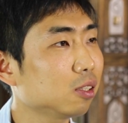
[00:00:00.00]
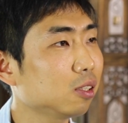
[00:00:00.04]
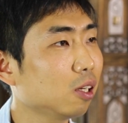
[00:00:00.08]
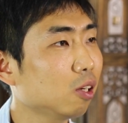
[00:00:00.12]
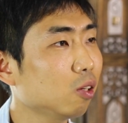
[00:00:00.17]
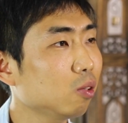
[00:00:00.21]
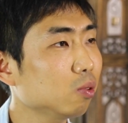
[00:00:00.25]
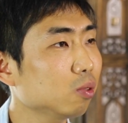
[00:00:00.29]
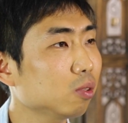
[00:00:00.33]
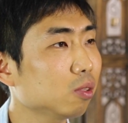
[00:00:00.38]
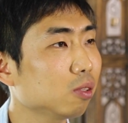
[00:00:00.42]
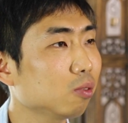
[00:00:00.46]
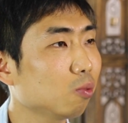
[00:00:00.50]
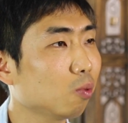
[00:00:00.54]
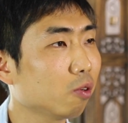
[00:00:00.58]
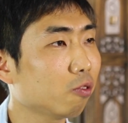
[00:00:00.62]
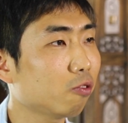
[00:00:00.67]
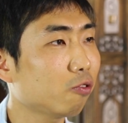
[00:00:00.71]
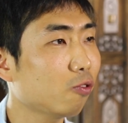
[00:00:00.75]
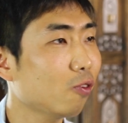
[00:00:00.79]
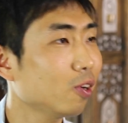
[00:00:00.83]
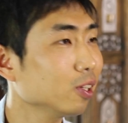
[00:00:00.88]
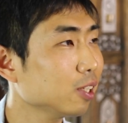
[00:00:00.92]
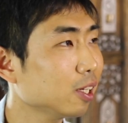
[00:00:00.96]
然后我
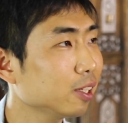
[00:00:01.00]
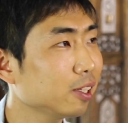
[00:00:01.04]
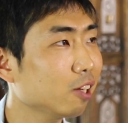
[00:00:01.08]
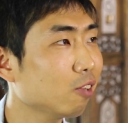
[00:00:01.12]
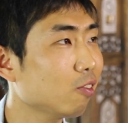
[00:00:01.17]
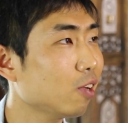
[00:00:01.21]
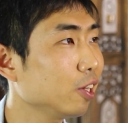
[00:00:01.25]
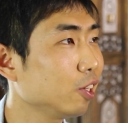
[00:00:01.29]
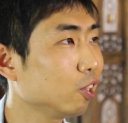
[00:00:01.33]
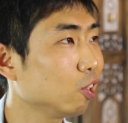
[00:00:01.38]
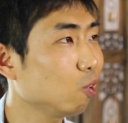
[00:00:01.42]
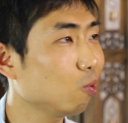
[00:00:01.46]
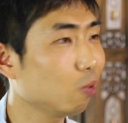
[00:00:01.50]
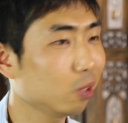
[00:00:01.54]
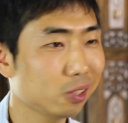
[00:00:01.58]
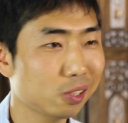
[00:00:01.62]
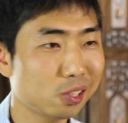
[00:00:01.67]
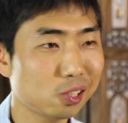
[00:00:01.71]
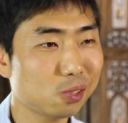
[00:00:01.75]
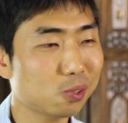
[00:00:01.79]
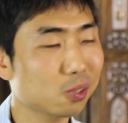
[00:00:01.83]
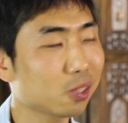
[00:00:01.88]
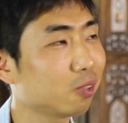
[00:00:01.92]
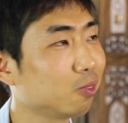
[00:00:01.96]
放下电话以后，我
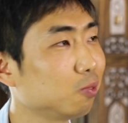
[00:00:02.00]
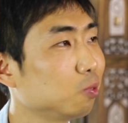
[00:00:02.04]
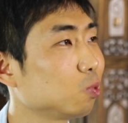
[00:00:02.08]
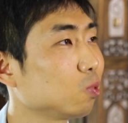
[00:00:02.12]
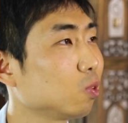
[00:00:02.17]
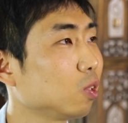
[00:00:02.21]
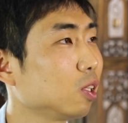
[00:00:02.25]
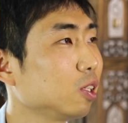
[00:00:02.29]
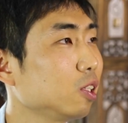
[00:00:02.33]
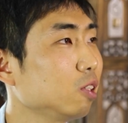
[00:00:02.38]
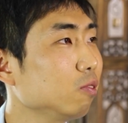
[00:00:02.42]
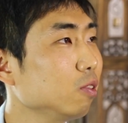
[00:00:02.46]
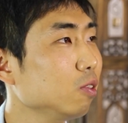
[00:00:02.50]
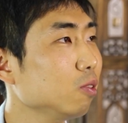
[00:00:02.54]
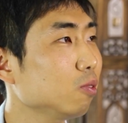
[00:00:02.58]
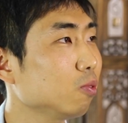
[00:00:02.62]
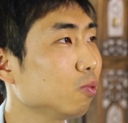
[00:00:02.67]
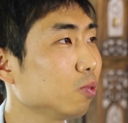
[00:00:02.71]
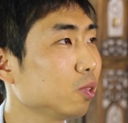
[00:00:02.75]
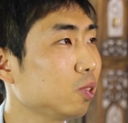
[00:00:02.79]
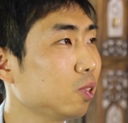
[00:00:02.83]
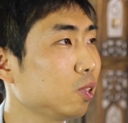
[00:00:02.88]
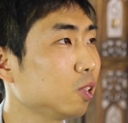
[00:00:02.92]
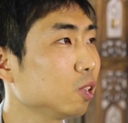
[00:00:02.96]
就继续工作，因为
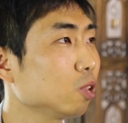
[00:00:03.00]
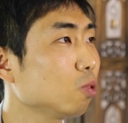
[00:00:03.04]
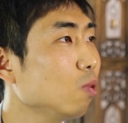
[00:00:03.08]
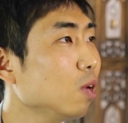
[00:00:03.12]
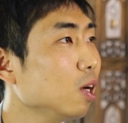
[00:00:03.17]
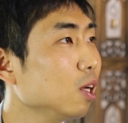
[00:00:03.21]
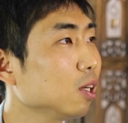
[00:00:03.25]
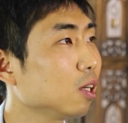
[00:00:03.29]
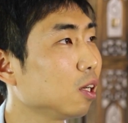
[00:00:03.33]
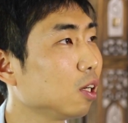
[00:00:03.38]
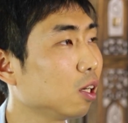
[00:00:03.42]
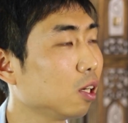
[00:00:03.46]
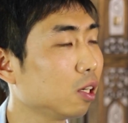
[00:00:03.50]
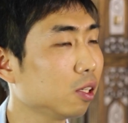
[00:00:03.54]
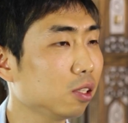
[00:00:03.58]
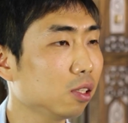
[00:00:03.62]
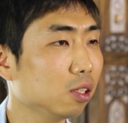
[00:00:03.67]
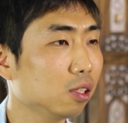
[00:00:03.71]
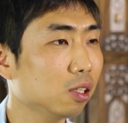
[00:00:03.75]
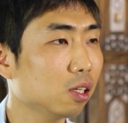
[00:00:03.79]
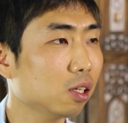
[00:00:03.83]
习惯了哈。